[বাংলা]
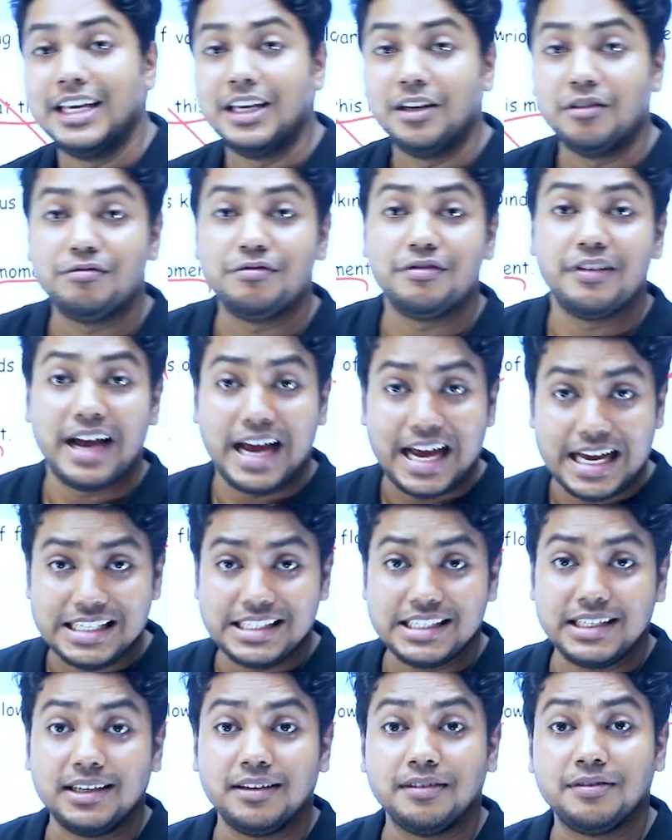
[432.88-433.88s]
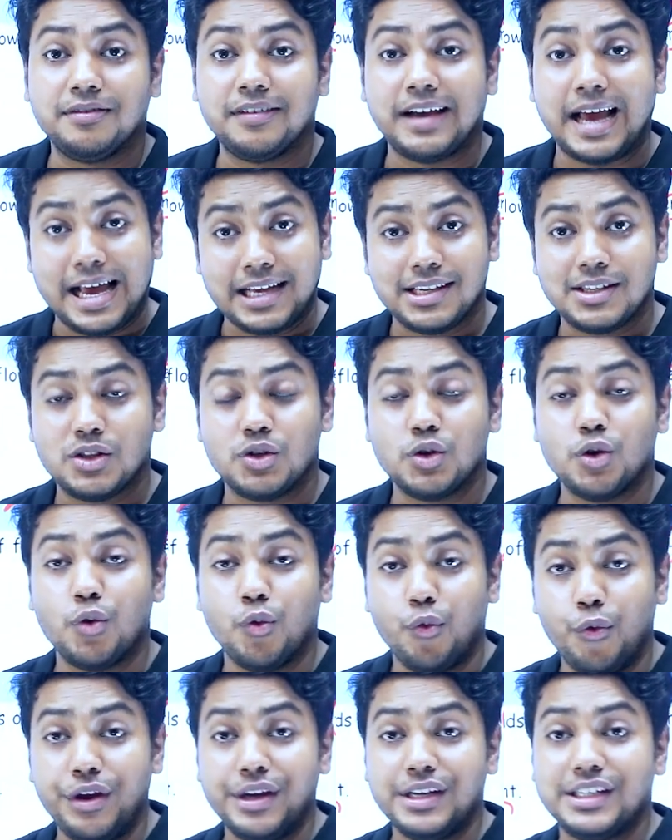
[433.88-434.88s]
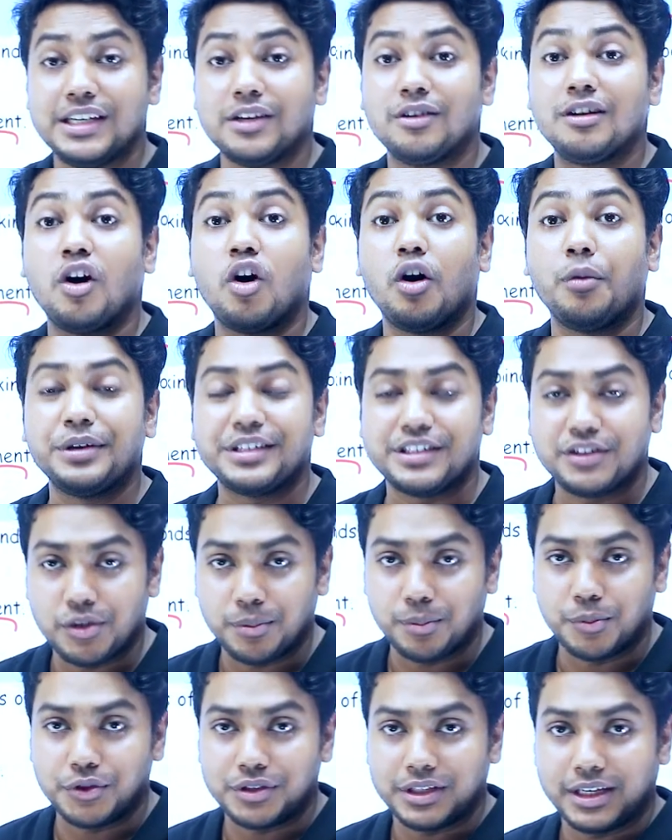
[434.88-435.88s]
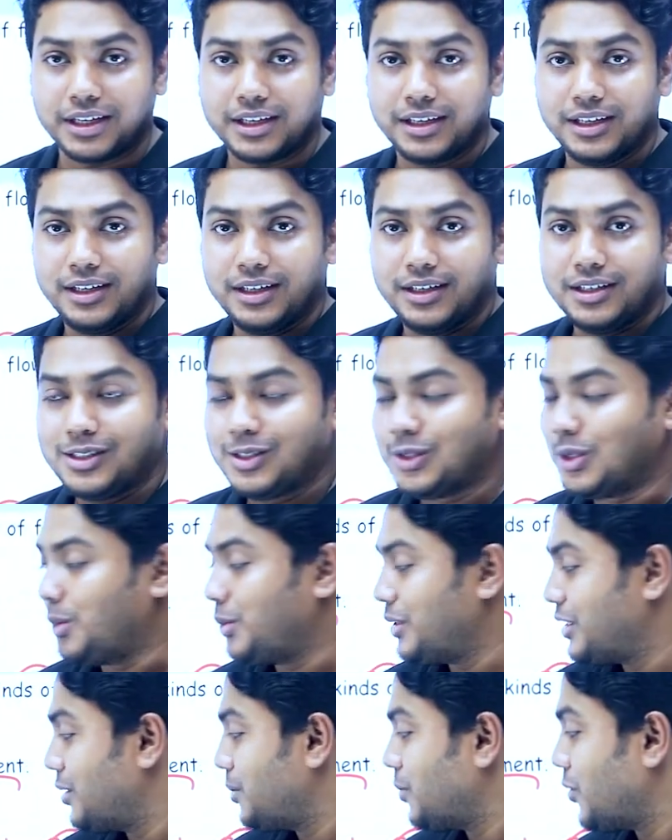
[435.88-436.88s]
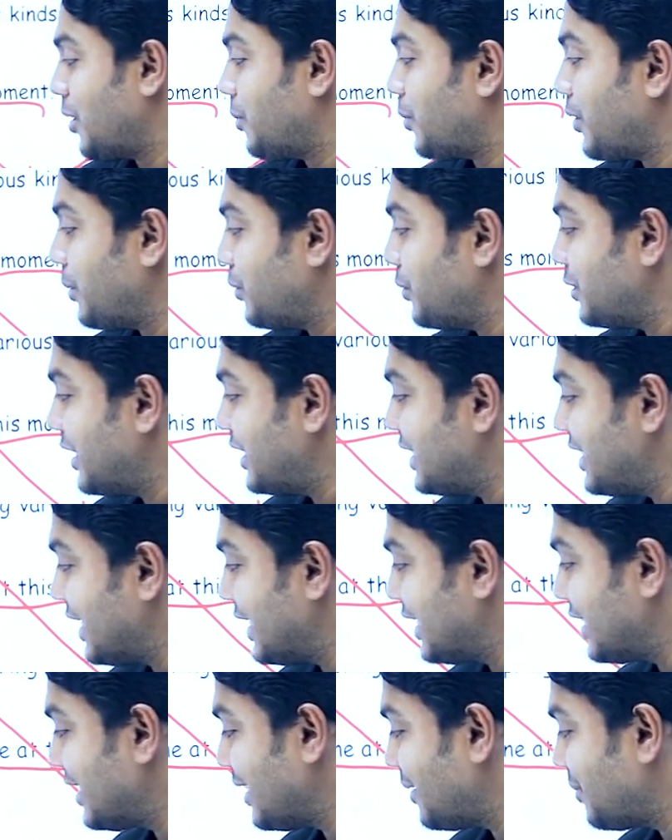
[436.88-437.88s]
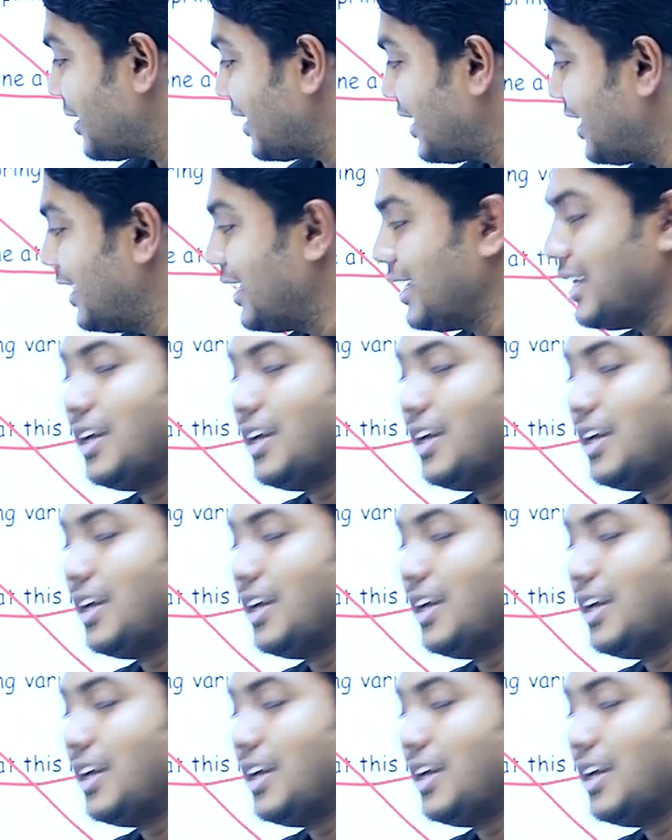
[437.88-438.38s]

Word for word: ইফ অ্যাজ ইফ অ্যাজ দো উই সেগুলো অবাস্তব বোঝায় সো অবাস্তব কল্পনা বোঝায় সেক্ষেত্রে আমরা কি